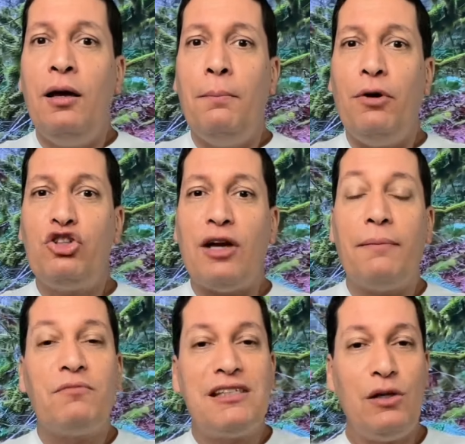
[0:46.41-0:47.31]

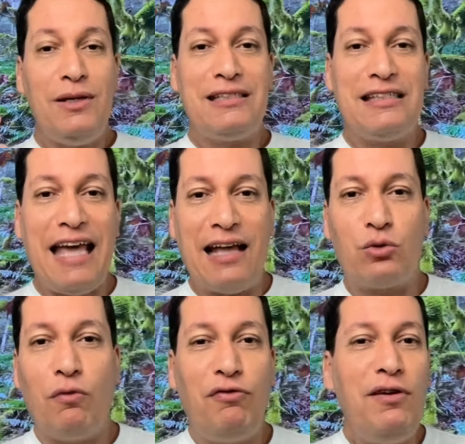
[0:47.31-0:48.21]
Poxa, se um
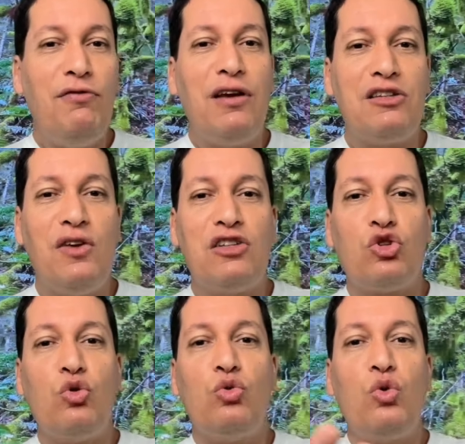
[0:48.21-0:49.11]
inseto vive às
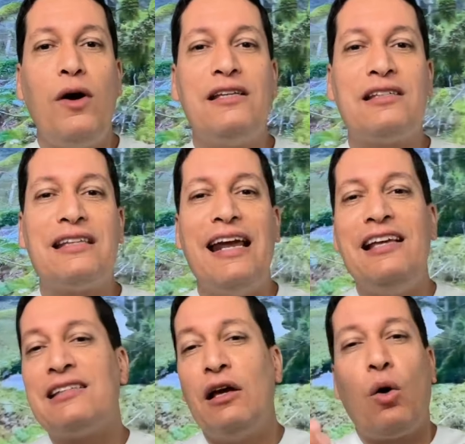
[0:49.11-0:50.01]
vezes um, dois,
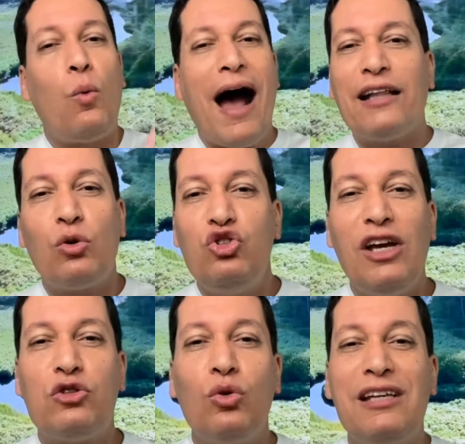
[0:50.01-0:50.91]
três, quatro
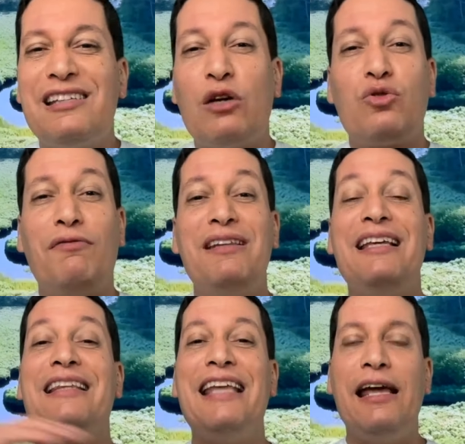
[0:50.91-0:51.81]
dias úteis da sua vida
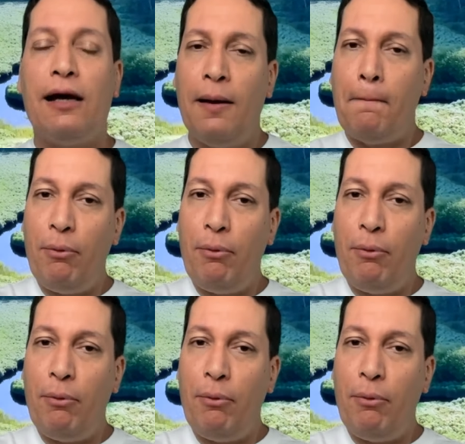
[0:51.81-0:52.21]
inteira,